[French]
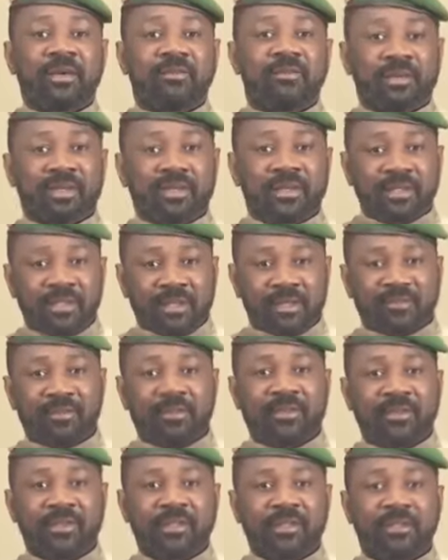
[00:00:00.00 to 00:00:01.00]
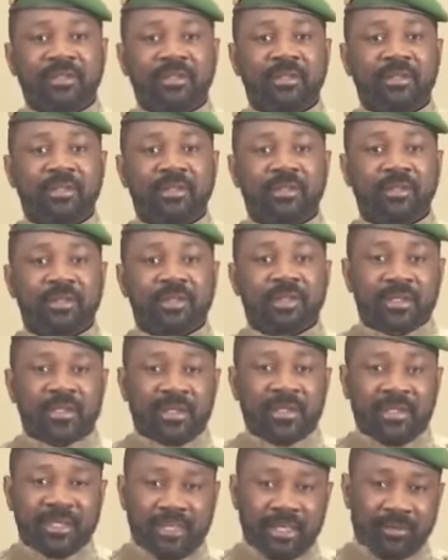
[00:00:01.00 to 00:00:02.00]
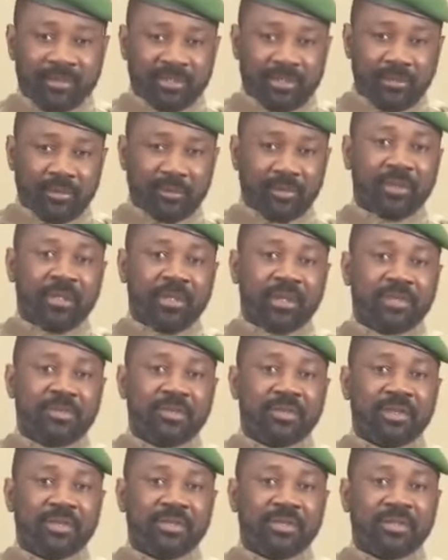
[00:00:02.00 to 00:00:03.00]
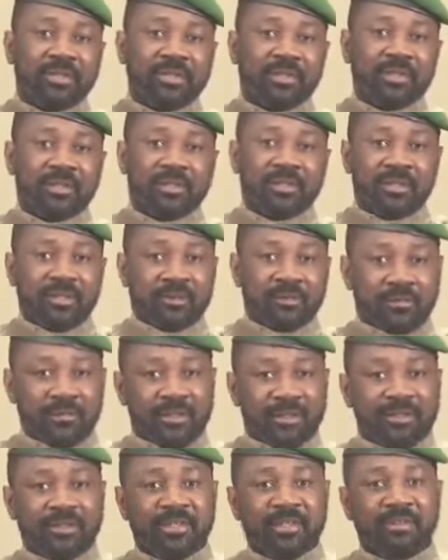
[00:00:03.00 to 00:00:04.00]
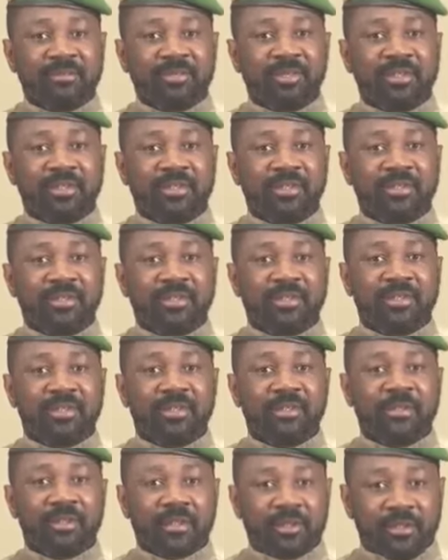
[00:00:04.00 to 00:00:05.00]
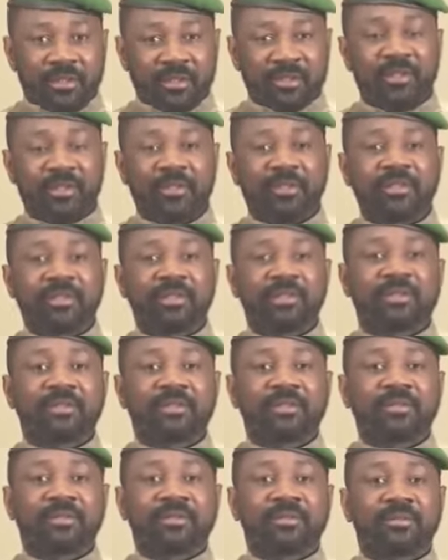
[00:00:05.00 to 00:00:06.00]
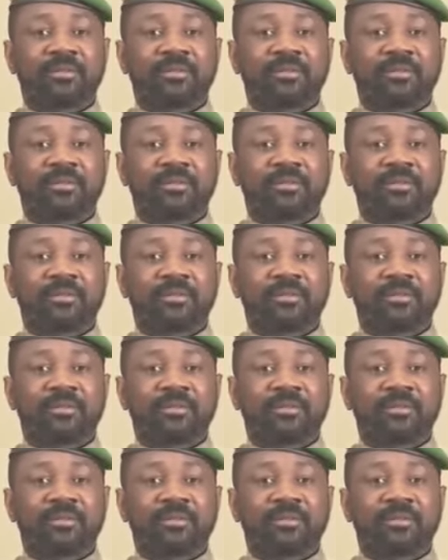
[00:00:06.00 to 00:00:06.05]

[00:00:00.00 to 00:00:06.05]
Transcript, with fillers: afin de renforcer les capacités opérationnelles des forces armées et de sécurité.